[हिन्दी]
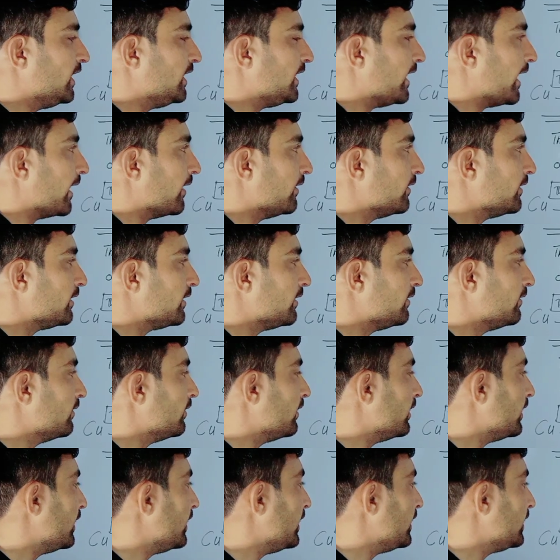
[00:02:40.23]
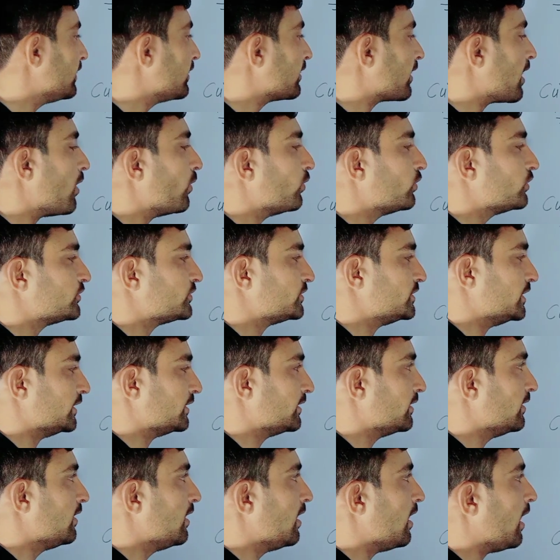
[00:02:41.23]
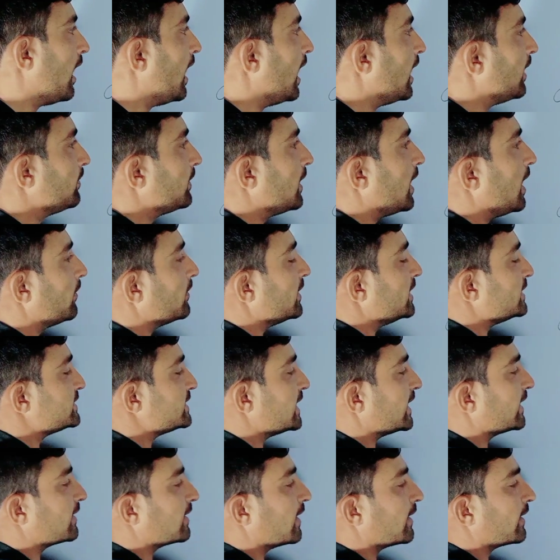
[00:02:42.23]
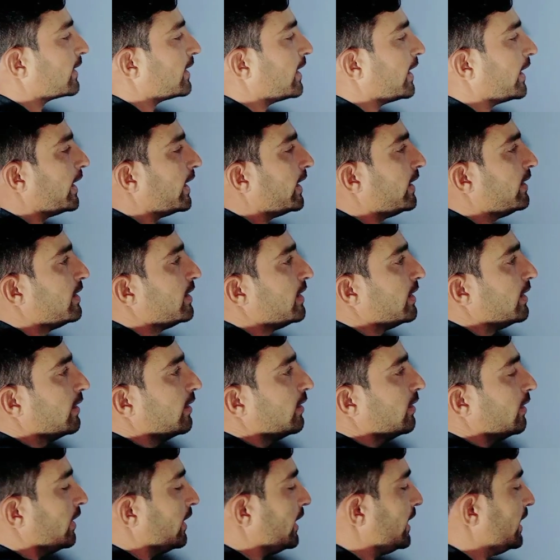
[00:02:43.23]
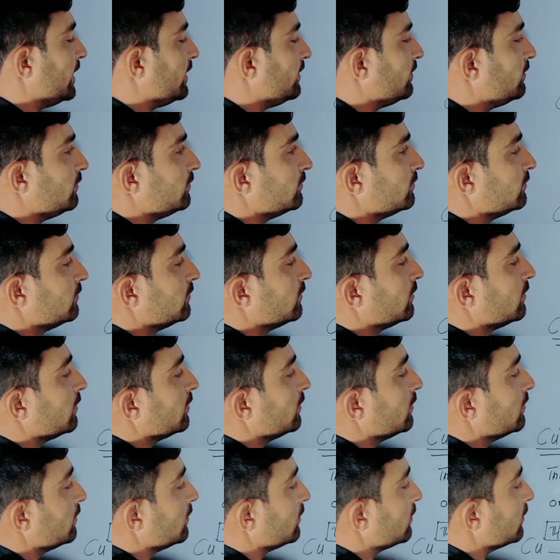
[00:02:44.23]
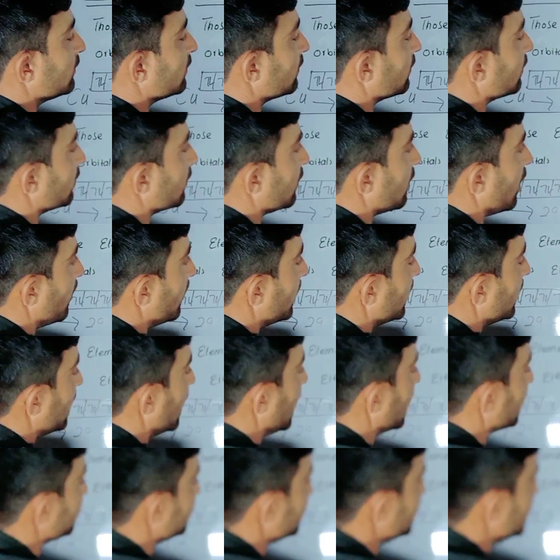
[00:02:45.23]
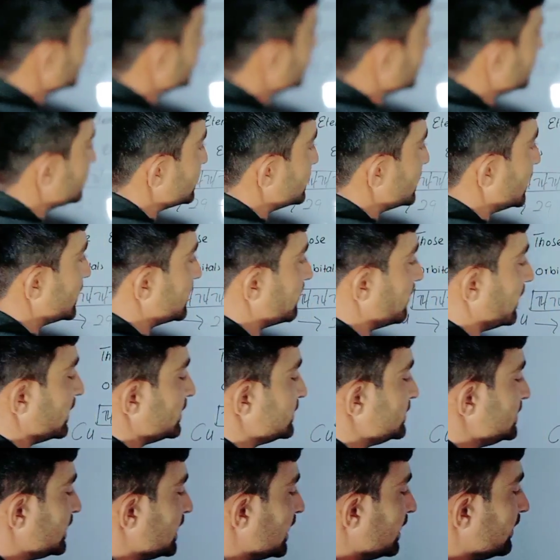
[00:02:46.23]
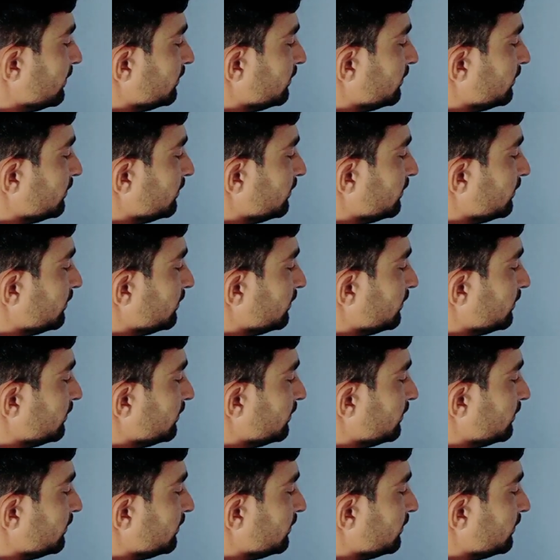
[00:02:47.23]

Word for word: फील्ड है इन ग्राउंड स्टेट अब हमने चेक करना है इन कॉमन ऑक्सीडेशन स्टेट में ठीक है